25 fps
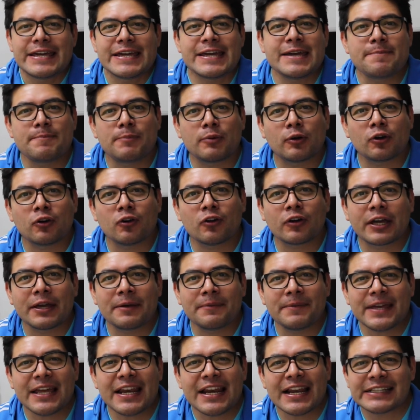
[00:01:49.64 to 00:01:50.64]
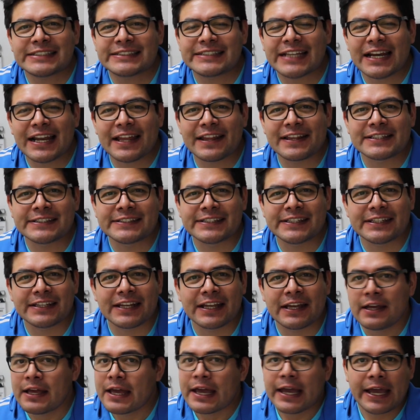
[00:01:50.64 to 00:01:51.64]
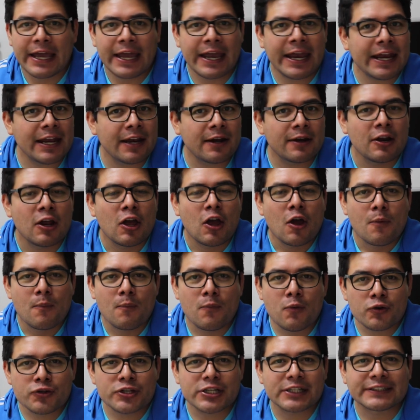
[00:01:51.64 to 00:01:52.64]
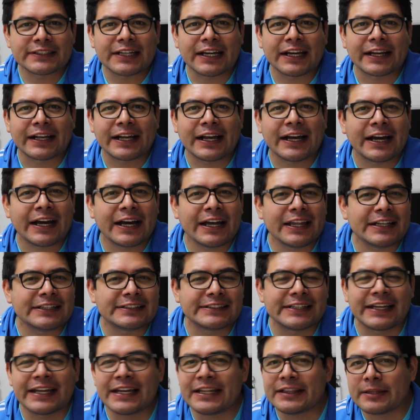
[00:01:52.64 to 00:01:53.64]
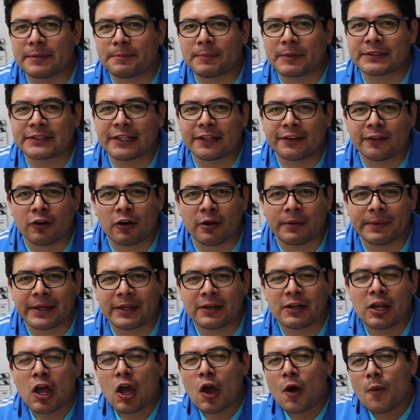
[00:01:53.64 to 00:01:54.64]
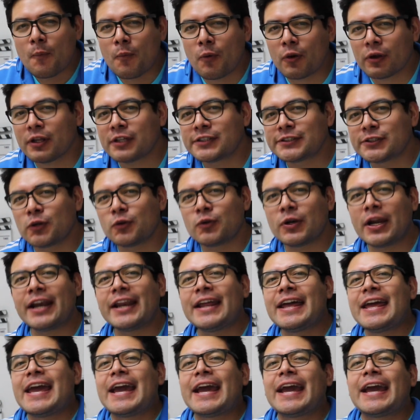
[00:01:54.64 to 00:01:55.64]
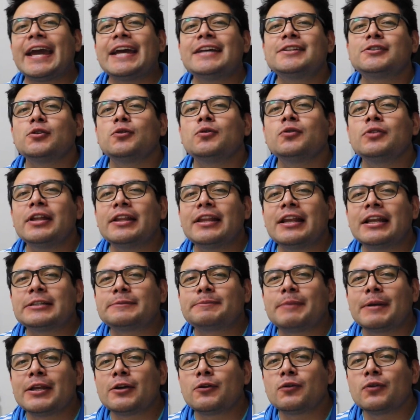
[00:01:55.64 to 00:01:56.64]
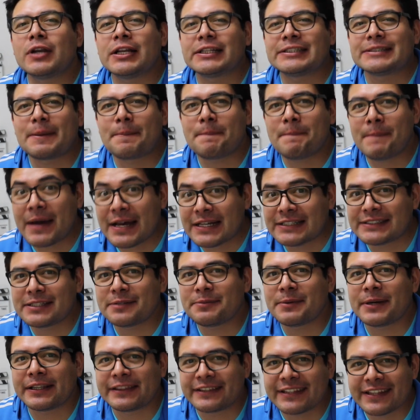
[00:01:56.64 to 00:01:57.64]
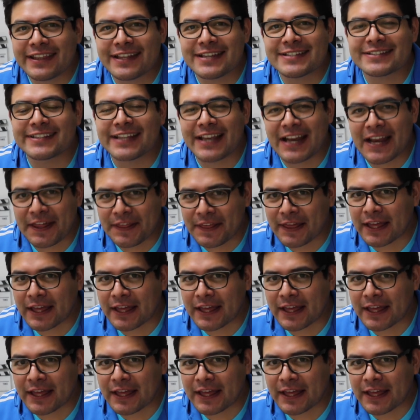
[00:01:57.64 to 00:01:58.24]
y por lo que vi en la sala de cine, que eran muchas carcajadas y gente pasándolo bien, puedo asegurar que es una de las películas más divertidas de la